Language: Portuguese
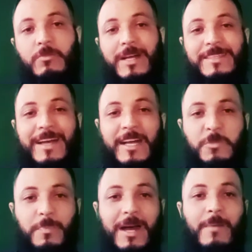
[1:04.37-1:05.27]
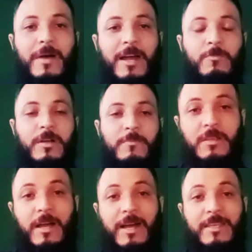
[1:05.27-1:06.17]
que no caso é raspar a barba.
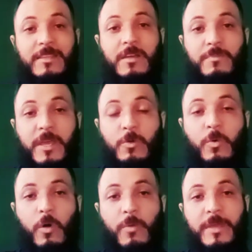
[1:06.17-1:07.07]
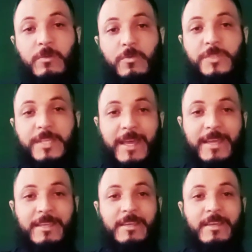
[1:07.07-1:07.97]
Aqui também o homem
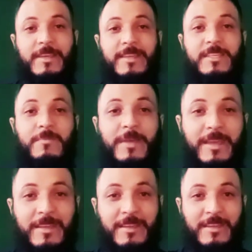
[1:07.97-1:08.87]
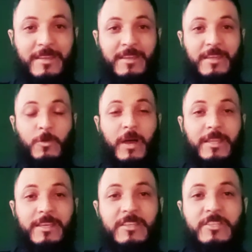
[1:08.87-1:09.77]
consegue receber
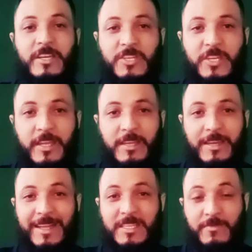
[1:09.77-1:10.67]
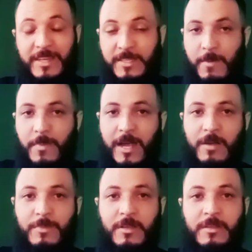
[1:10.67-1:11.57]
iguarias de Hashem através da
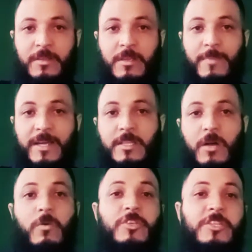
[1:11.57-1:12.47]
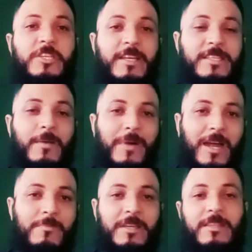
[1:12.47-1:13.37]
barba. Mas não hoje em dia essa
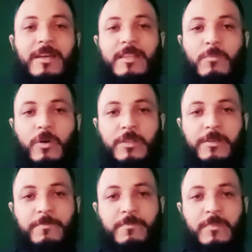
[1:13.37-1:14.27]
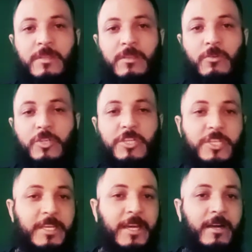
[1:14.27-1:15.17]
barba que está na moda. Que hoje em
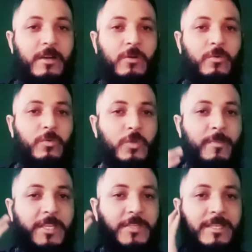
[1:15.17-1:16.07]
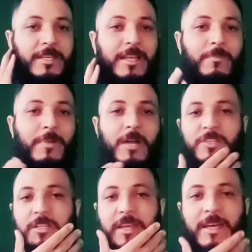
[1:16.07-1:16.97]
dia os homens faz aquela barba de